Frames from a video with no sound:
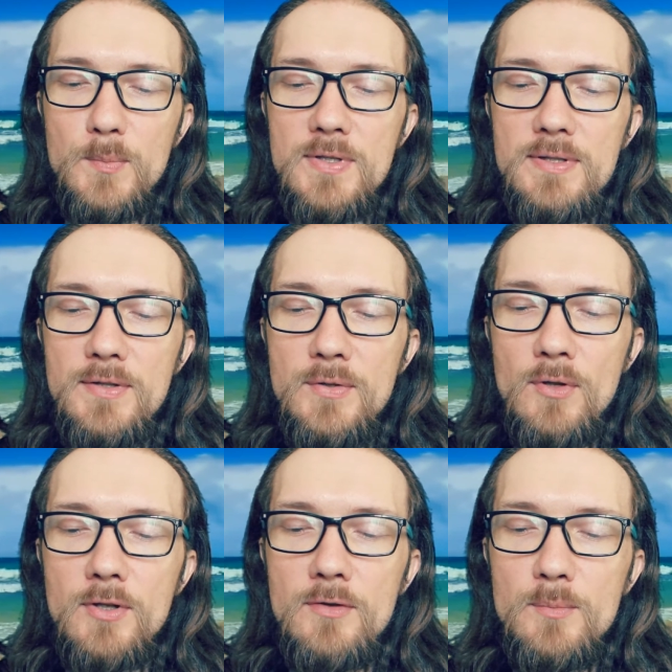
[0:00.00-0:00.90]
После
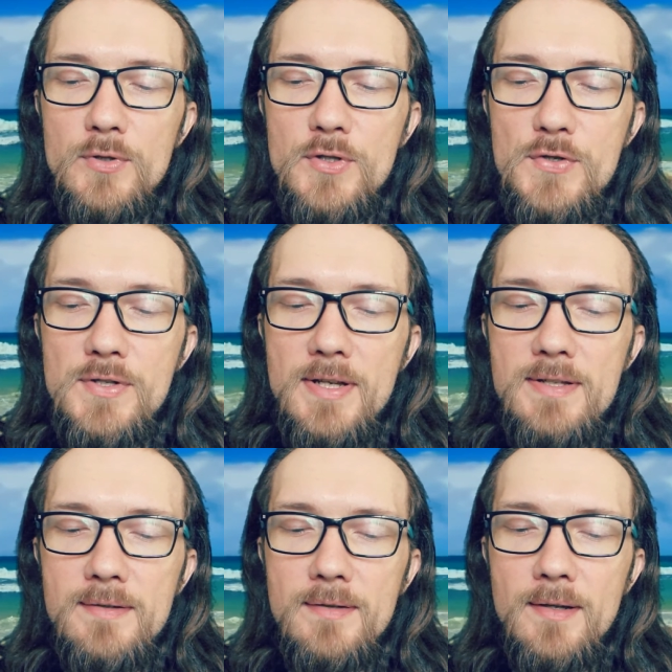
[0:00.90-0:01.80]
долгого
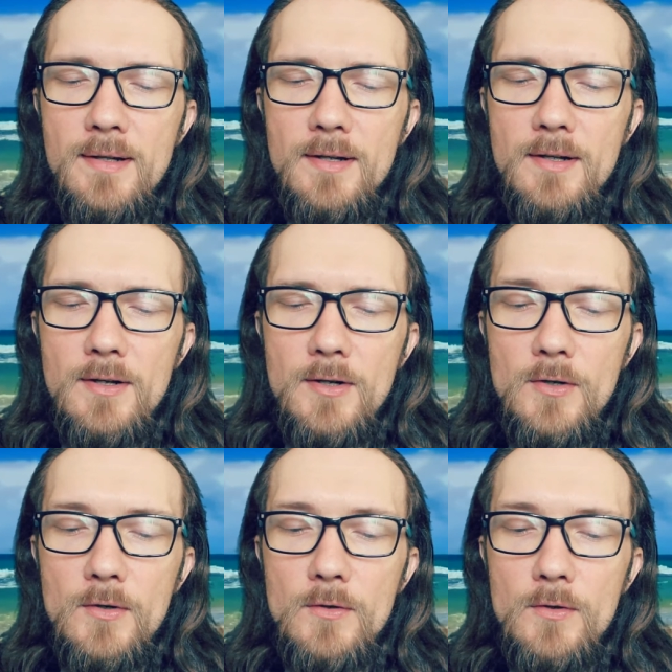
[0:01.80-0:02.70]
путешествия
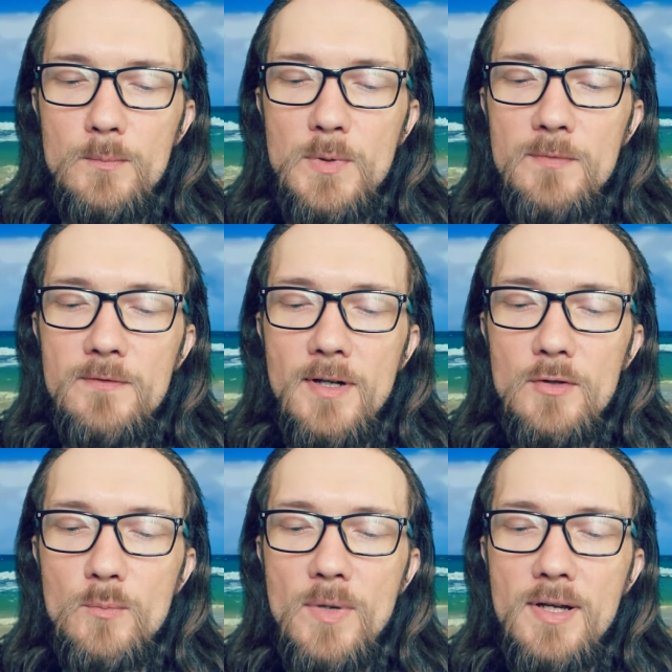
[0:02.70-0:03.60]
он
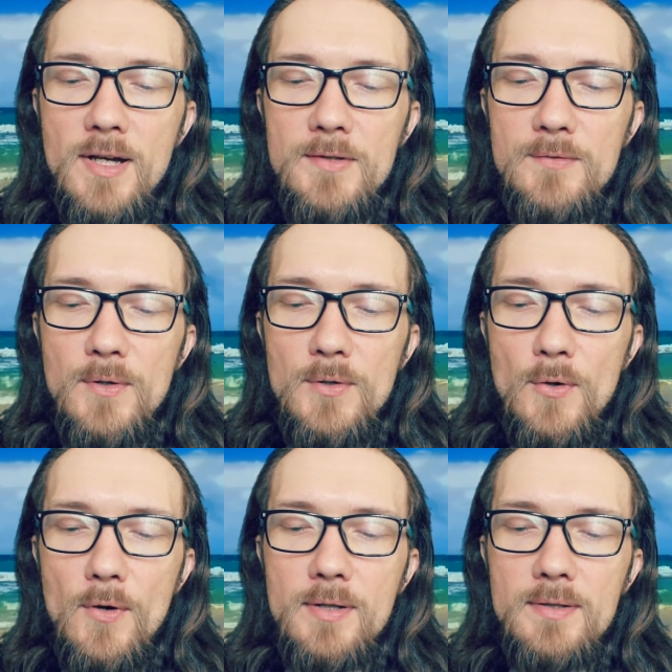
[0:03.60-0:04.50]
побывал у богатого
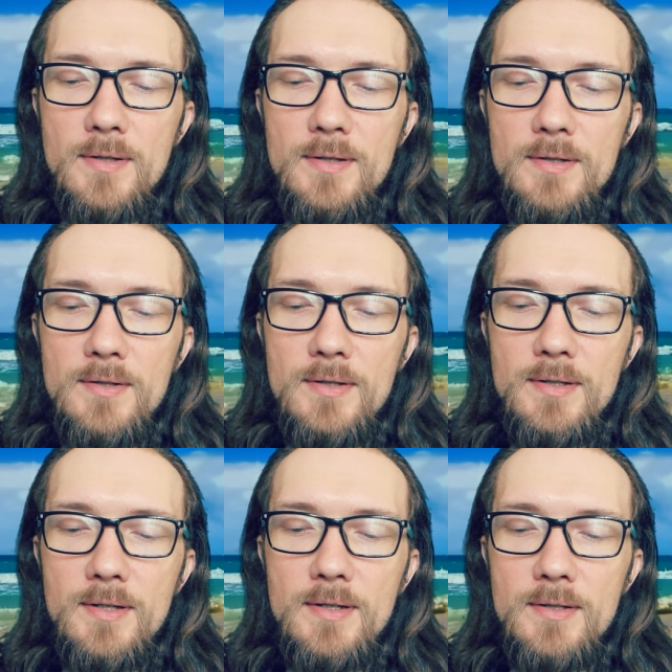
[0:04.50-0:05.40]
лорда.
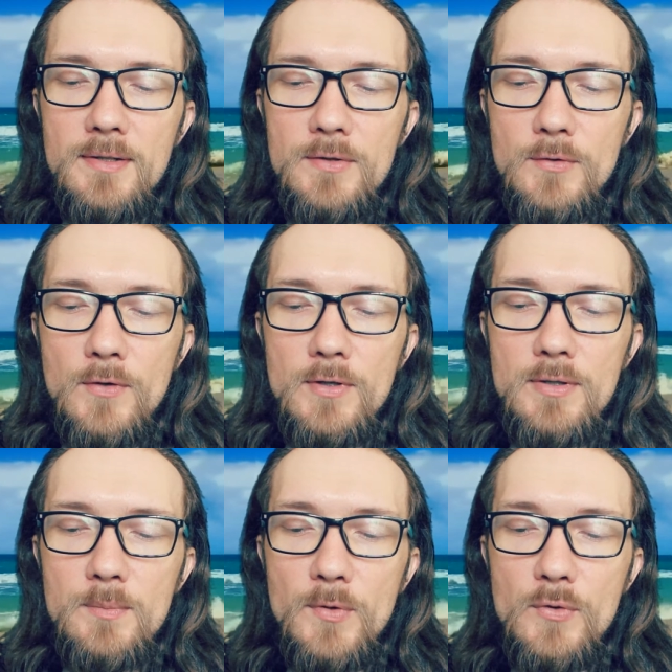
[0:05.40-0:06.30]

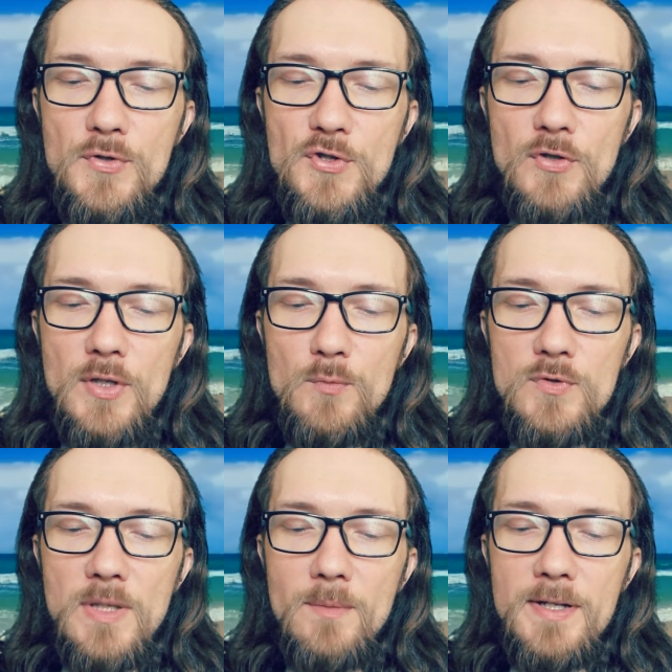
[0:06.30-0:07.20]
Тот поручил ему
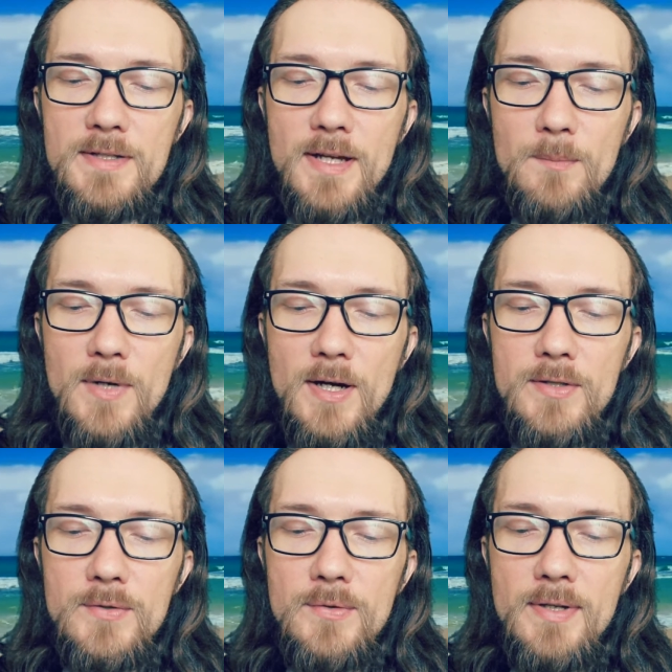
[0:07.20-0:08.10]
собрать
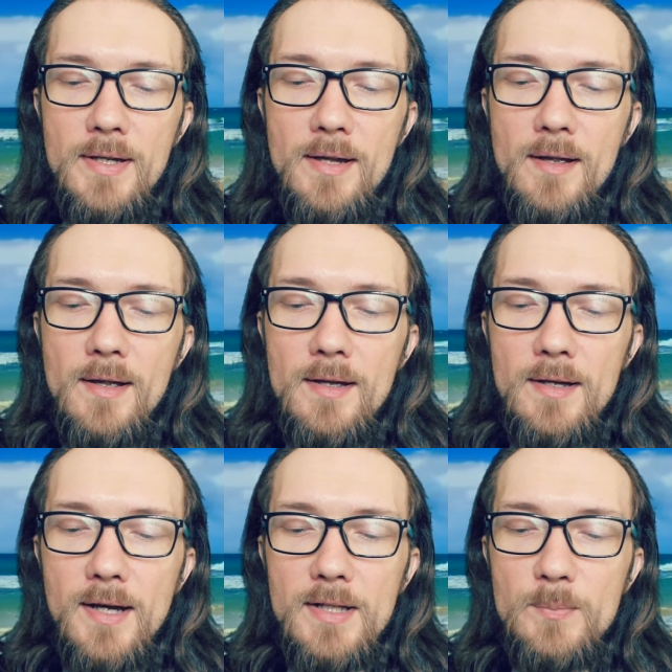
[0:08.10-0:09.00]
команду и
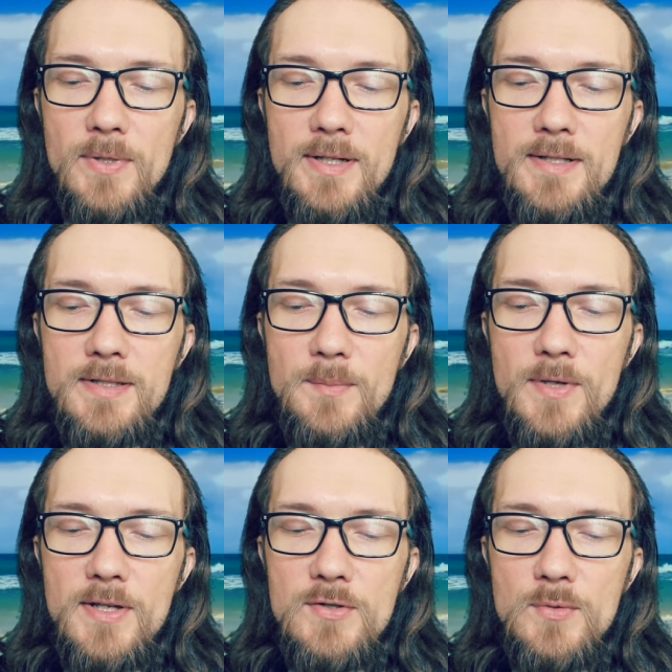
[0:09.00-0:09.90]
отплыть к
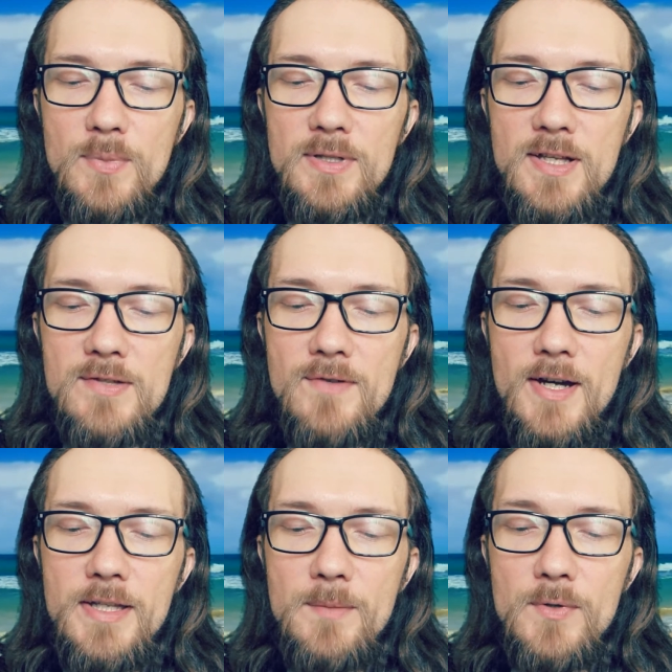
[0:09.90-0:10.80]
месту под
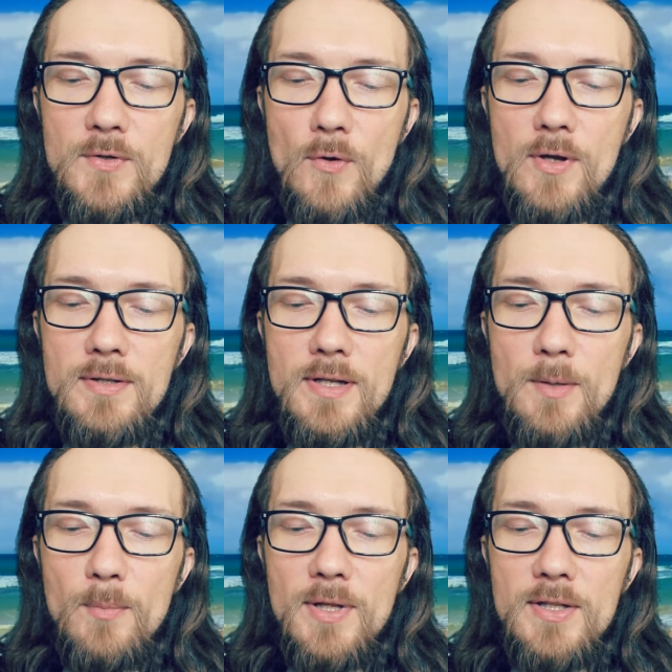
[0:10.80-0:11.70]
названием
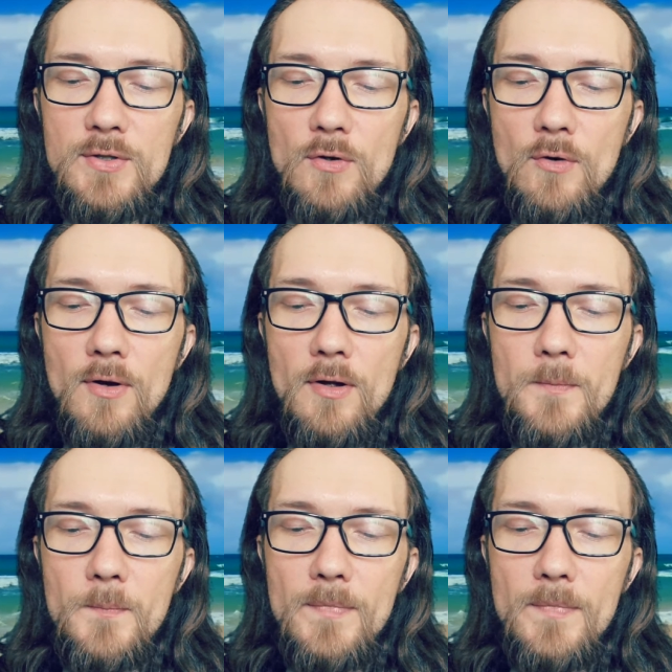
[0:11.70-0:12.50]
Горное плато,